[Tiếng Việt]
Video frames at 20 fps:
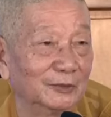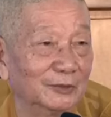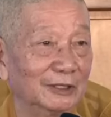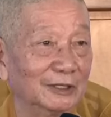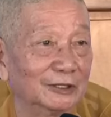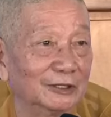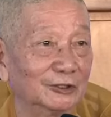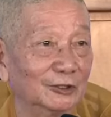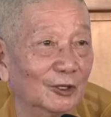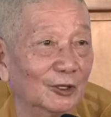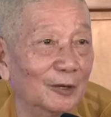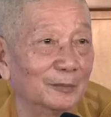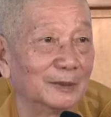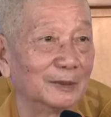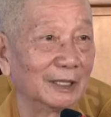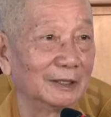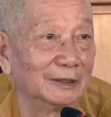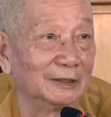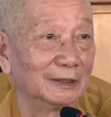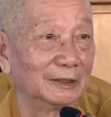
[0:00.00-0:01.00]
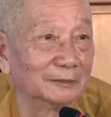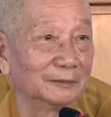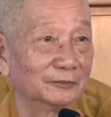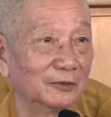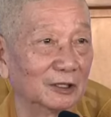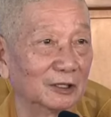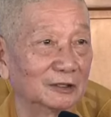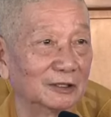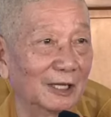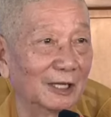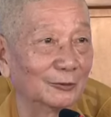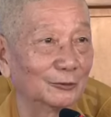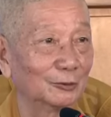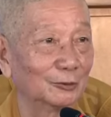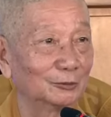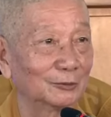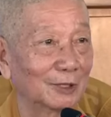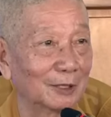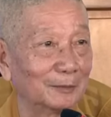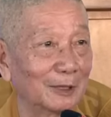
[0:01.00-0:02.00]
Thì cái trường hợp này đó, Phật giáo
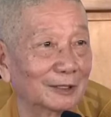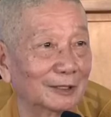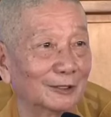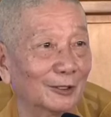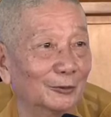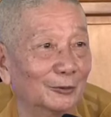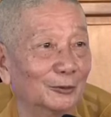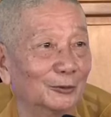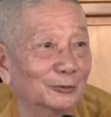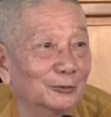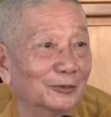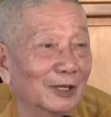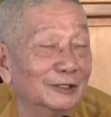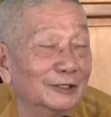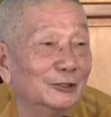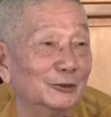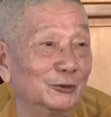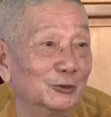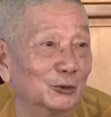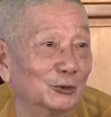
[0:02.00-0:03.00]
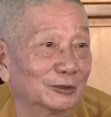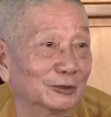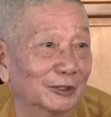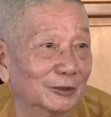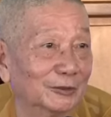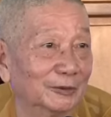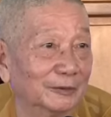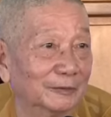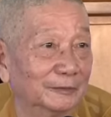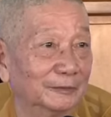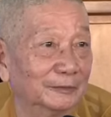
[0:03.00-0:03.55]
chúng ta bắt đầu phải đi xuống thôi.